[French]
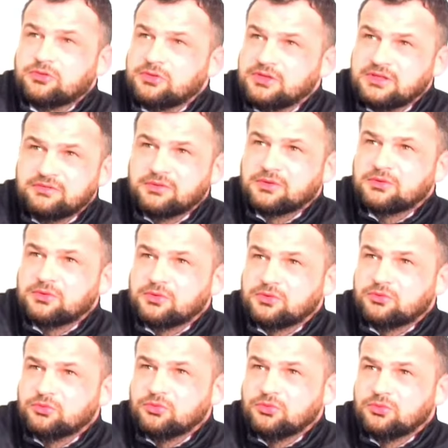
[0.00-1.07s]
Je dis devant Dieu,
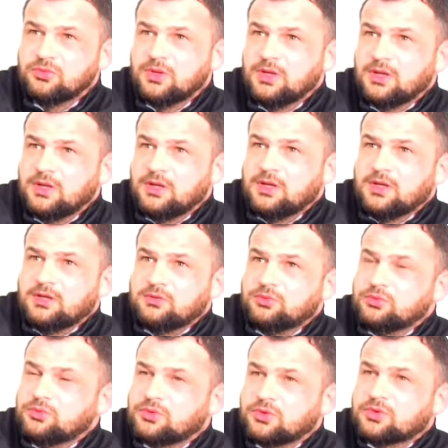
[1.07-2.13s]
tout,
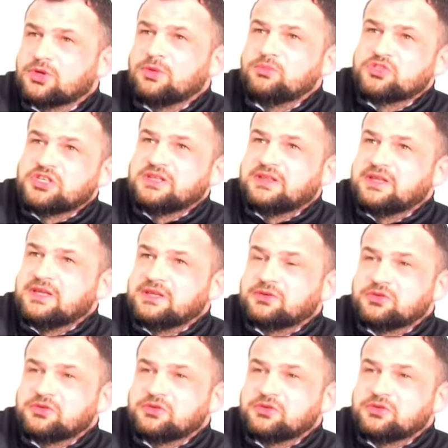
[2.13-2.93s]
tout que comme j'étais,